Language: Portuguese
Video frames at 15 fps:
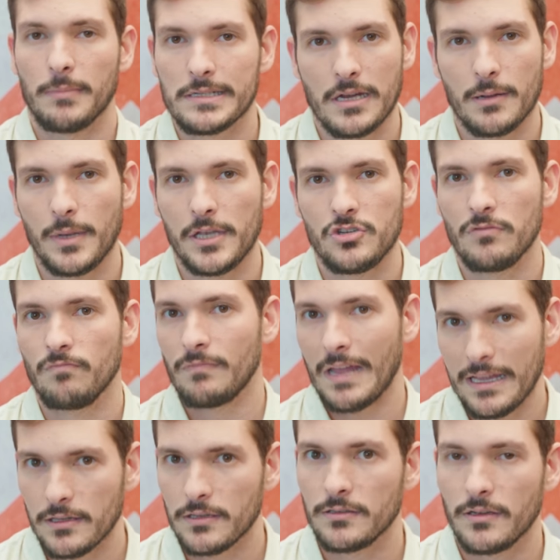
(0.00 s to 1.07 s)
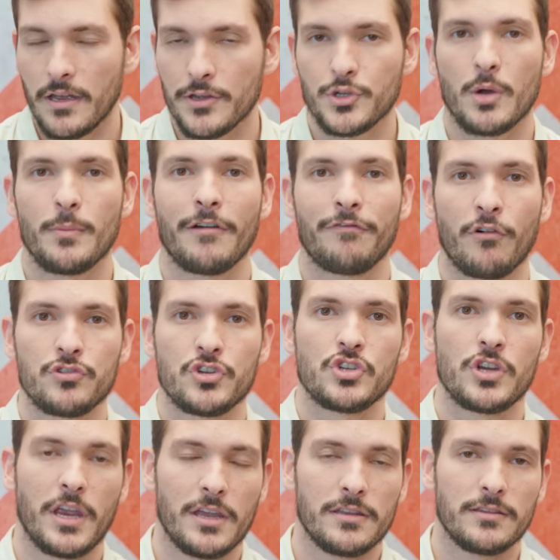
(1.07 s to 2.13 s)
Basicamente nada. É só uma fonte
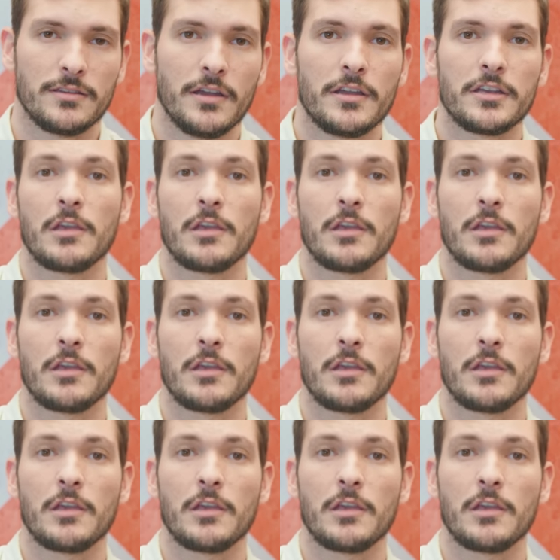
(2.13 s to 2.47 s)
de renda